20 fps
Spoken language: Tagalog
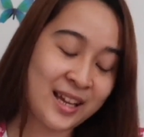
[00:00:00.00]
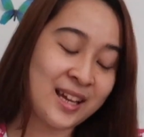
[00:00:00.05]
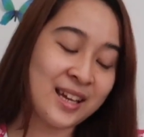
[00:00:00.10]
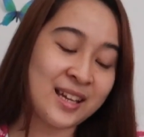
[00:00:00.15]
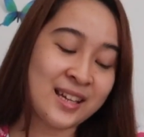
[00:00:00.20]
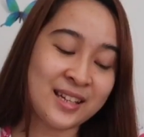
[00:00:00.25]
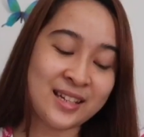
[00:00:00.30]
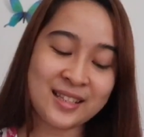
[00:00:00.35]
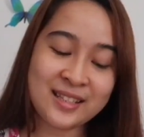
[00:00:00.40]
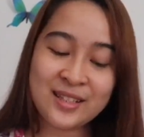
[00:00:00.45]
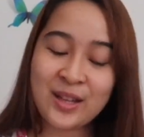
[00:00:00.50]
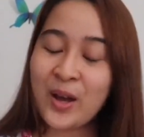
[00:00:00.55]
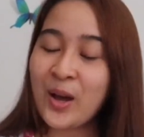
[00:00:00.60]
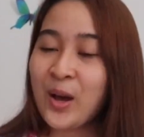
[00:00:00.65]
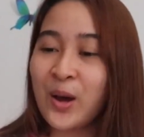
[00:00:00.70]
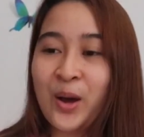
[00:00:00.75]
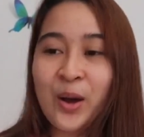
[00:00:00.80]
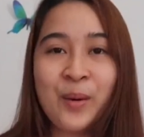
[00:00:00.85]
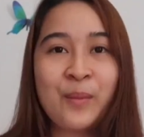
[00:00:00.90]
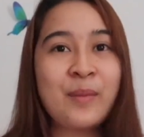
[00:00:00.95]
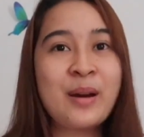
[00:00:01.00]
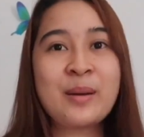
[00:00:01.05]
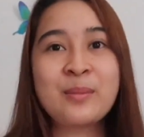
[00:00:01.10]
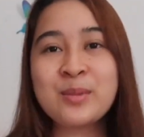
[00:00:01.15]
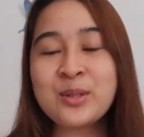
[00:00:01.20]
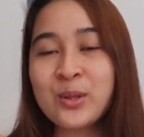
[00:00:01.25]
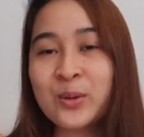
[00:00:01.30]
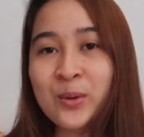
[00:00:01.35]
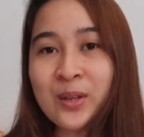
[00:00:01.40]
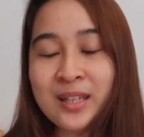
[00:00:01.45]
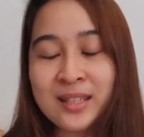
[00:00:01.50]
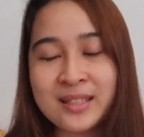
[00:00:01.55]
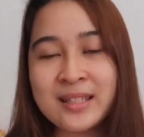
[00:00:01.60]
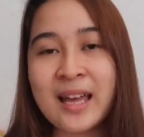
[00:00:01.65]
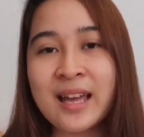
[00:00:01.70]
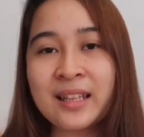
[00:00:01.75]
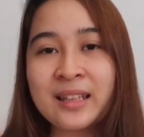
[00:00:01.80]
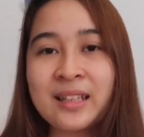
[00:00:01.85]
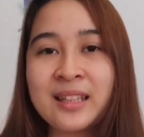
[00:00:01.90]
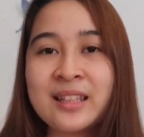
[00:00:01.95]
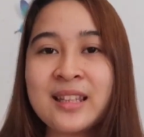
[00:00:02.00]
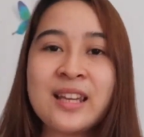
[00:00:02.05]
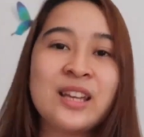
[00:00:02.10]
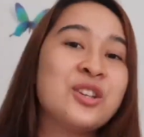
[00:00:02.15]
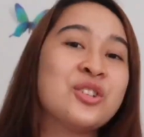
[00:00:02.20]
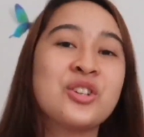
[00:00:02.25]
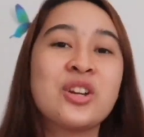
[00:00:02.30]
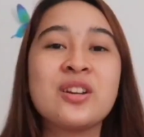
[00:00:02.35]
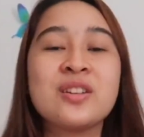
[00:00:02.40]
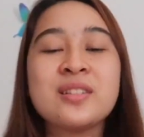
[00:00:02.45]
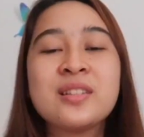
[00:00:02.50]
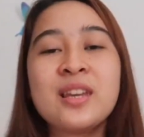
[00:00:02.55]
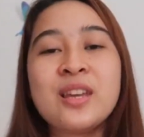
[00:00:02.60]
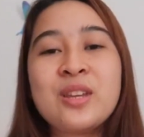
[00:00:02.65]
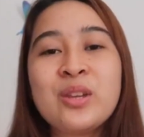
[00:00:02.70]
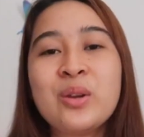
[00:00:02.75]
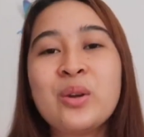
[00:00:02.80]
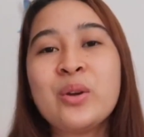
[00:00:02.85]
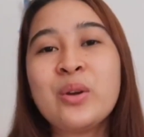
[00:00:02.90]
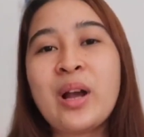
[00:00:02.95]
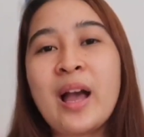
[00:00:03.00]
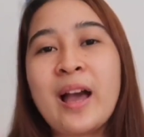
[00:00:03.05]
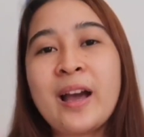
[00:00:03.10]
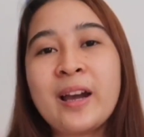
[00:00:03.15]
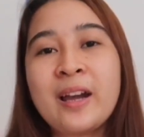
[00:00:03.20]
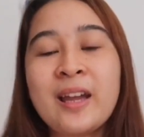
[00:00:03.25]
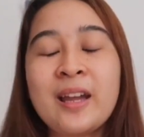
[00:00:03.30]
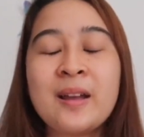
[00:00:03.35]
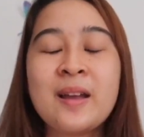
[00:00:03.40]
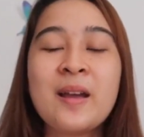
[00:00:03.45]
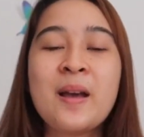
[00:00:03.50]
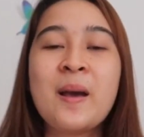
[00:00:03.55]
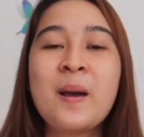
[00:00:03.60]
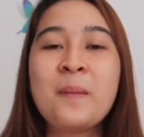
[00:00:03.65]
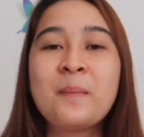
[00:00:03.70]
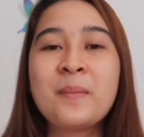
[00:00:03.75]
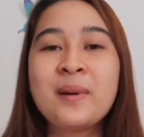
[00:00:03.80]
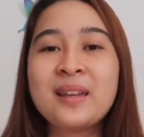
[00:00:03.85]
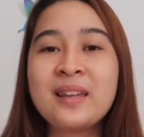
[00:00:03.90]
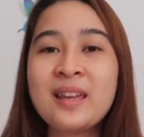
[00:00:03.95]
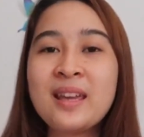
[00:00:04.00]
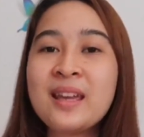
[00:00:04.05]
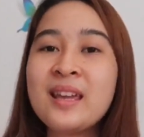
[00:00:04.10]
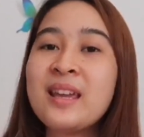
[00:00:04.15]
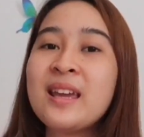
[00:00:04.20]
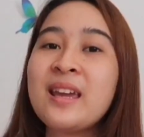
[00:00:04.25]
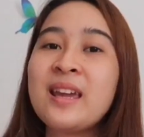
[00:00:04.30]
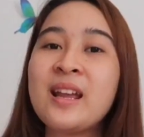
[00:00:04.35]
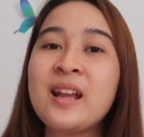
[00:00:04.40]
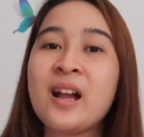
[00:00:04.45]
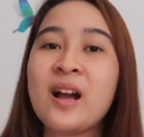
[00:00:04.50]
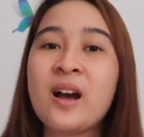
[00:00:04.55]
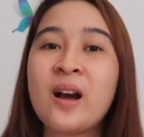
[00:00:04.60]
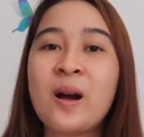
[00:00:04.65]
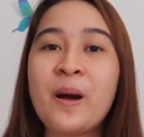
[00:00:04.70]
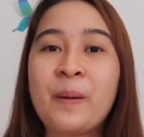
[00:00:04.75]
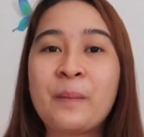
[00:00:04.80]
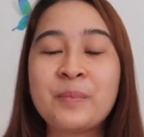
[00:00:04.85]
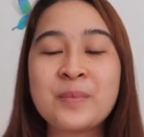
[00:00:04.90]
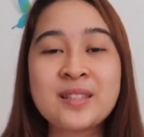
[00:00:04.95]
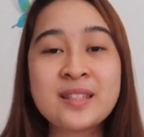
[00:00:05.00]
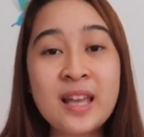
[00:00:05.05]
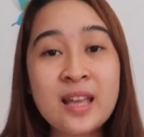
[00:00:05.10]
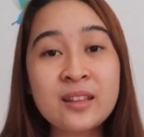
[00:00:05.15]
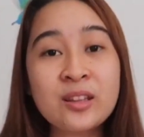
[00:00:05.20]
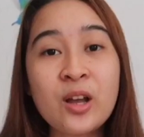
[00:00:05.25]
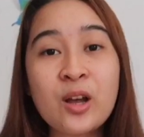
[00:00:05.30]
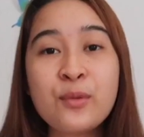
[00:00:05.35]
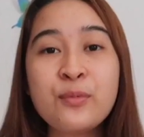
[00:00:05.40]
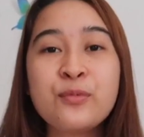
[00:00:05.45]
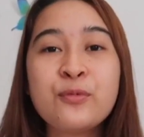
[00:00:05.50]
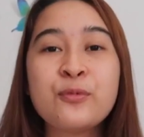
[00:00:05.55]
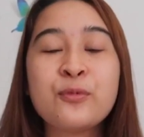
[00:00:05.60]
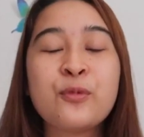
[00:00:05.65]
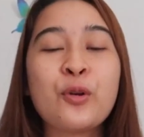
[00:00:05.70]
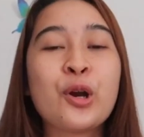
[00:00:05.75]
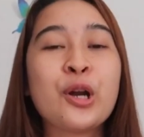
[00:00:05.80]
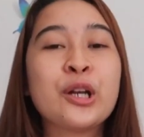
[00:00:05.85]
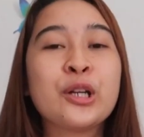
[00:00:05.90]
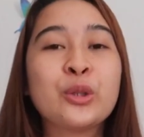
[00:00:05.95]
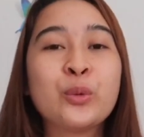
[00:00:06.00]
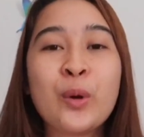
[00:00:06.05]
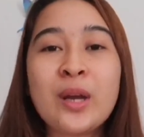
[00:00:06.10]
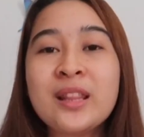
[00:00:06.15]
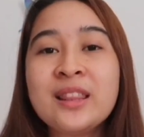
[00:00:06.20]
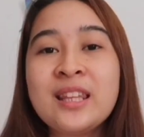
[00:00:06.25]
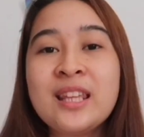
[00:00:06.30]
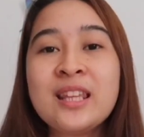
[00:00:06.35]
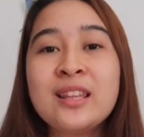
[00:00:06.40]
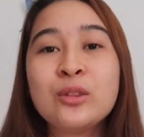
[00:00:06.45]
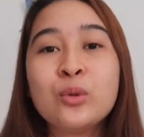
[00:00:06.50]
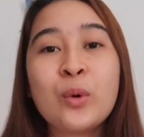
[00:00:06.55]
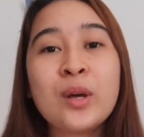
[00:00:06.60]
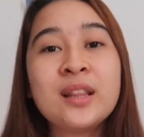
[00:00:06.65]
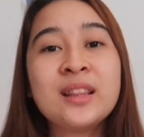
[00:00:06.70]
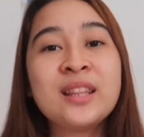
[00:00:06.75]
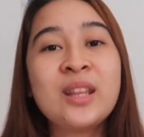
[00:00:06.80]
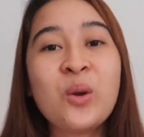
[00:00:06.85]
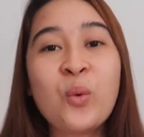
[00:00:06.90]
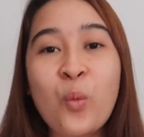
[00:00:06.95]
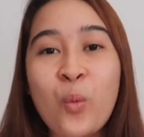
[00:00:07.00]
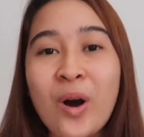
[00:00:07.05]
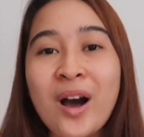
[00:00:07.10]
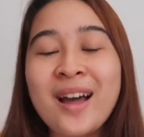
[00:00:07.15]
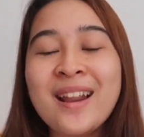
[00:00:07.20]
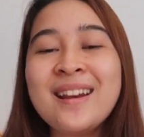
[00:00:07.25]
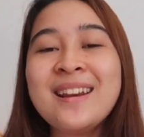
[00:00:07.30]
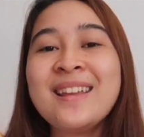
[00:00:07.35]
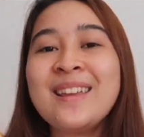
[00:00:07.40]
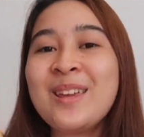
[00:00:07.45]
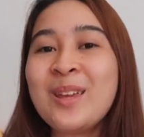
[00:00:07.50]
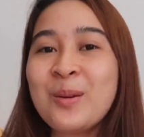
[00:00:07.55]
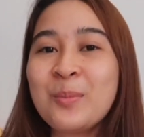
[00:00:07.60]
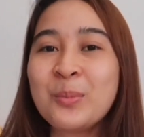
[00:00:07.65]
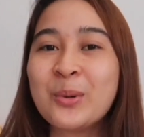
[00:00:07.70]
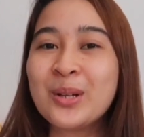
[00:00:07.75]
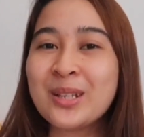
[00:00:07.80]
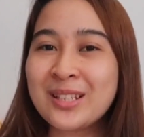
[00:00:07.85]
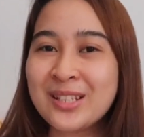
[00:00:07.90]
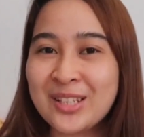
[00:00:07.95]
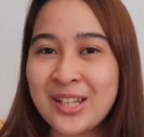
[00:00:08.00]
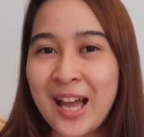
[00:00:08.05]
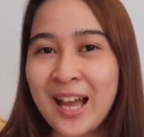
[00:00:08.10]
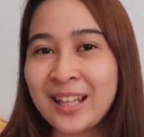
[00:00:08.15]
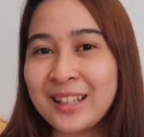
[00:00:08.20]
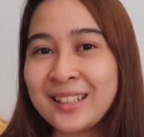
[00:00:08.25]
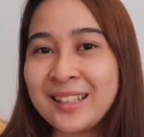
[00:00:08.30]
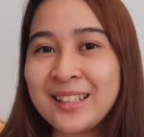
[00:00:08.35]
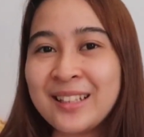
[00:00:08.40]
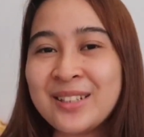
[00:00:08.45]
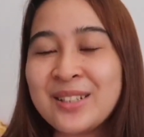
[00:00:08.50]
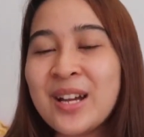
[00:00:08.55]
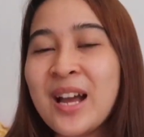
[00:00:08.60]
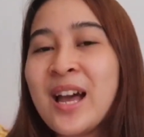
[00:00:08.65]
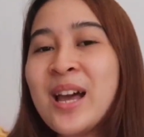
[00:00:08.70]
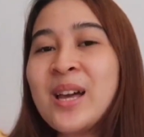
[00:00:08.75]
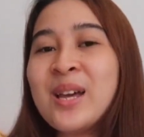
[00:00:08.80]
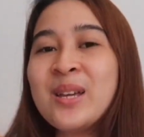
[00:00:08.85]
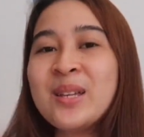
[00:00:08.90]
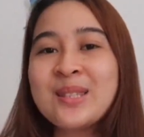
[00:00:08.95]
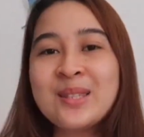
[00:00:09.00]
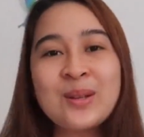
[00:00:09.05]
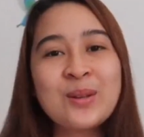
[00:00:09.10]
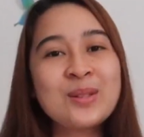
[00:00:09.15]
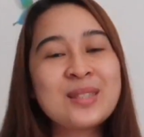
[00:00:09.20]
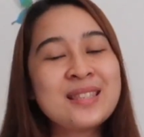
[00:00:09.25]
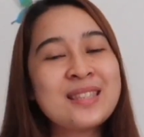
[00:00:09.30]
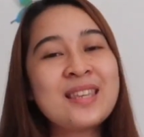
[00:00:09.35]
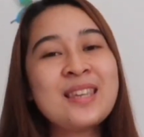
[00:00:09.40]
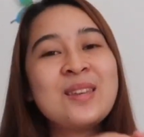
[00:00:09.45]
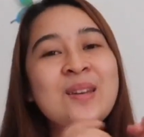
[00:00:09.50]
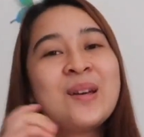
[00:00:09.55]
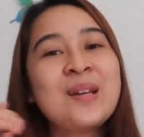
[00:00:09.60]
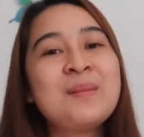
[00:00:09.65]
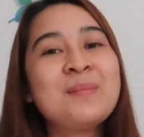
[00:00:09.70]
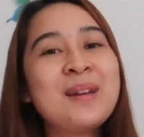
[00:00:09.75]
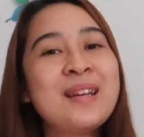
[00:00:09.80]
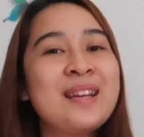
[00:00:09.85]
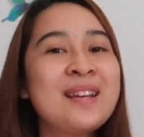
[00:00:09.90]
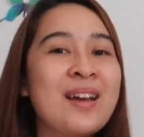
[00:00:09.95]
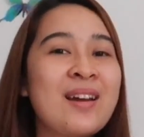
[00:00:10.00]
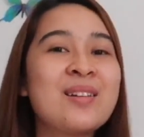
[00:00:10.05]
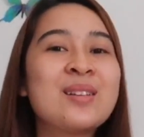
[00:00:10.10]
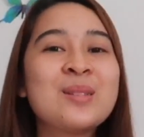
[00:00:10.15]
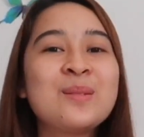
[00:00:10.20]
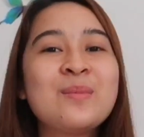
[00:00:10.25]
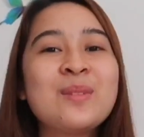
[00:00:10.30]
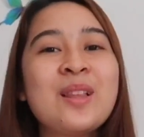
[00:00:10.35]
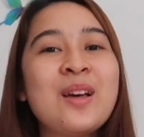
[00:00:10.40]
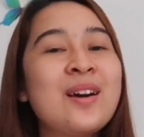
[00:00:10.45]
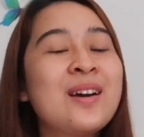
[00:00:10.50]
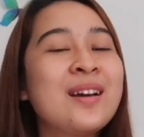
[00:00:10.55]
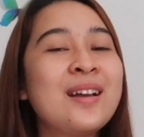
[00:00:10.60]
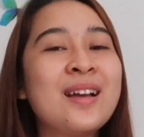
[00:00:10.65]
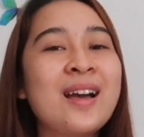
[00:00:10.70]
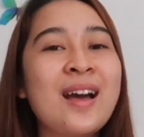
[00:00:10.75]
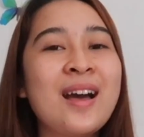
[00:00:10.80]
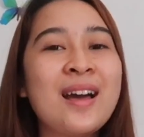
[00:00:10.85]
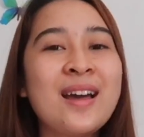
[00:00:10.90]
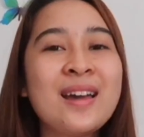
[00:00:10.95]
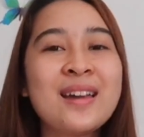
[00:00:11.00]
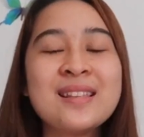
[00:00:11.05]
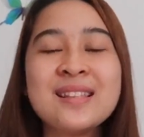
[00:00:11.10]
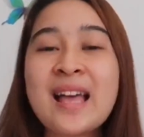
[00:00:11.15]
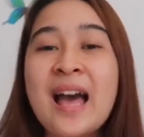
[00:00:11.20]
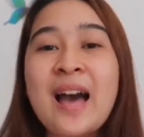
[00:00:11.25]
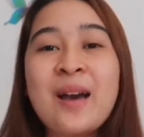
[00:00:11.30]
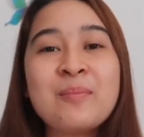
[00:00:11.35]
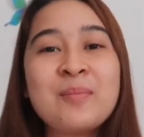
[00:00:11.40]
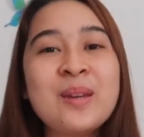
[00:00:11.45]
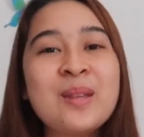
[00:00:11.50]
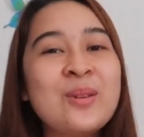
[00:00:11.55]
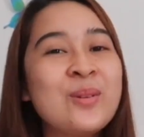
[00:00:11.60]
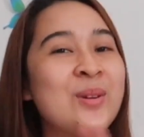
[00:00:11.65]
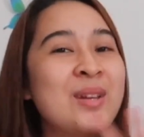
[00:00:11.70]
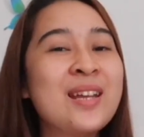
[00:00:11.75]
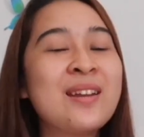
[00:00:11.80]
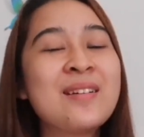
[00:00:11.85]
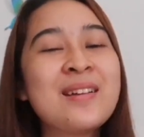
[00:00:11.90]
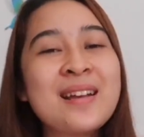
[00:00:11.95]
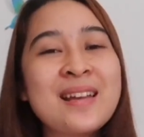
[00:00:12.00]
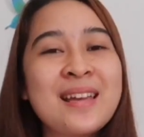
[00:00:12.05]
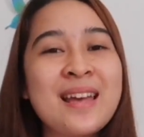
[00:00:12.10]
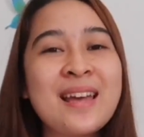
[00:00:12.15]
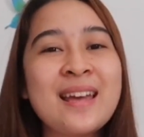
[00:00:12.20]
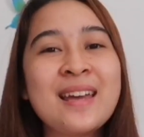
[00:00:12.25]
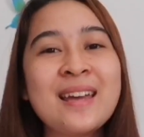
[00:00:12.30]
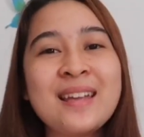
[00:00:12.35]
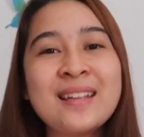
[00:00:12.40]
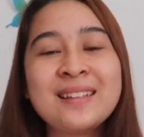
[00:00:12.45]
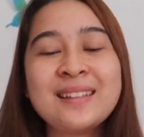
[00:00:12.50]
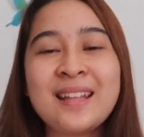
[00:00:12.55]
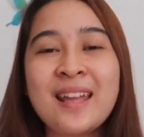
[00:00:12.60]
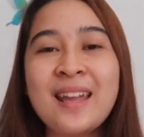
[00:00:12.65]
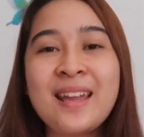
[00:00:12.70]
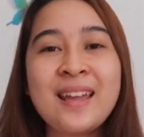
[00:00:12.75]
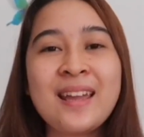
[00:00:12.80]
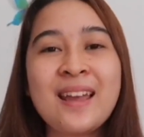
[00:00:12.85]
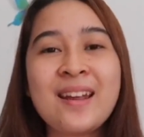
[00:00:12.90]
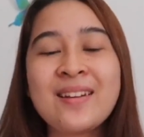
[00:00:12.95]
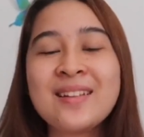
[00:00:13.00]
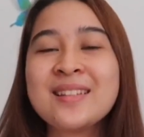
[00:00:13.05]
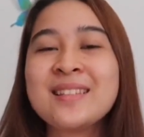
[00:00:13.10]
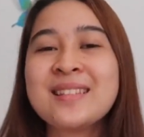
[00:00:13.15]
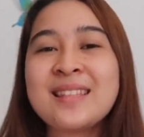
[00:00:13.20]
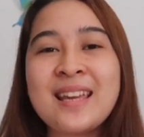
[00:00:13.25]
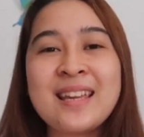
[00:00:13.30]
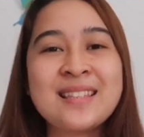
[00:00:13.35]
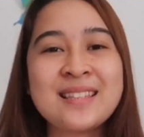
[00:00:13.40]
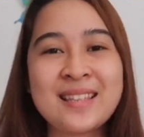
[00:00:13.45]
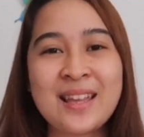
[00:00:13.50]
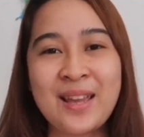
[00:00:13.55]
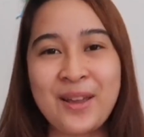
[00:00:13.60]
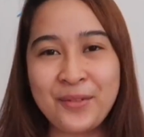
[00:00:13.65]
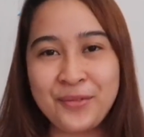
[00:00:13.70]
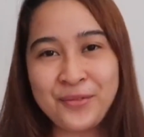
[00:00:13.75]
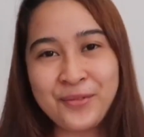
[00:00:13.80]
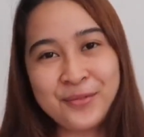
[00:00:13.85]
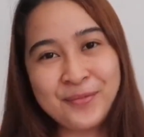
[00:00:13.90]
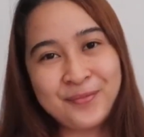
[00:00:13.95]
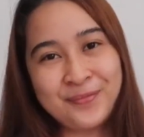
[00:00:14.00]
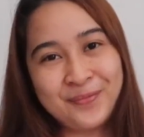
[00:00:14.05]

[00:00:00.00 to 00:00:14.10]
guys, um, I'm so excited na i-share sa inyo yung aking magiging um, setup for 2021 Ipon Challenge. So see you on my next vlog guys! Happy New Year again! Take care and stay safe!